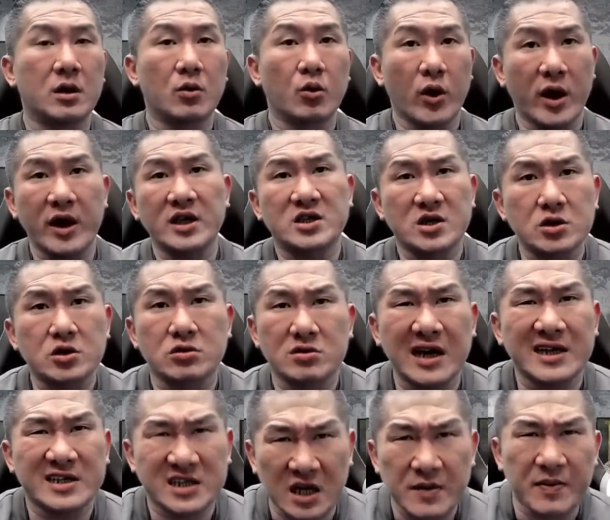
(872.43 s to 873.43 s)
原因是出
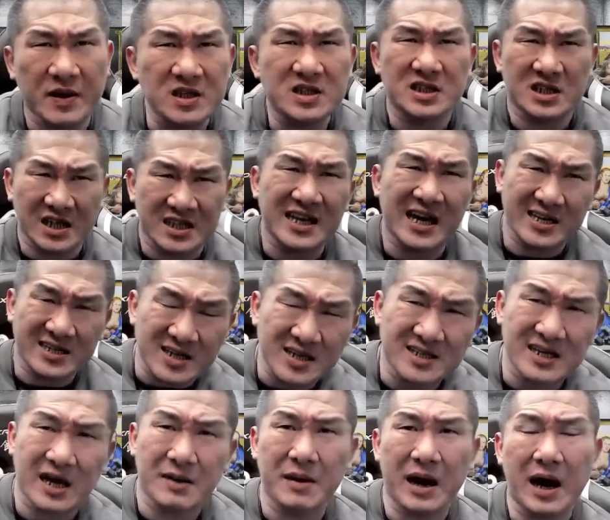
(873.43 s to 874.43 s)
在基本警察身
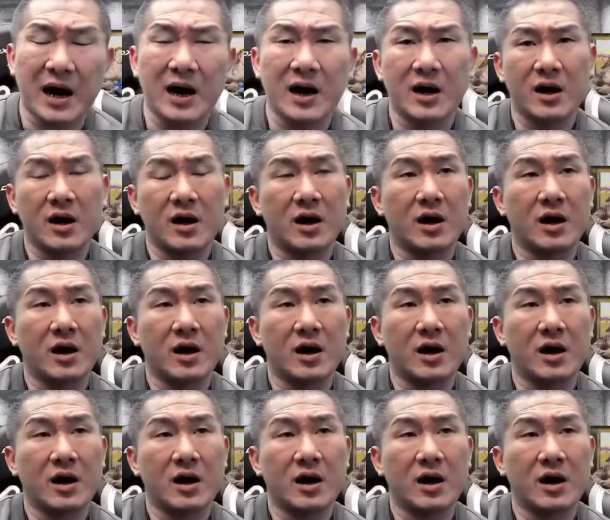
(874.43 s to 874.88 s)
上吗？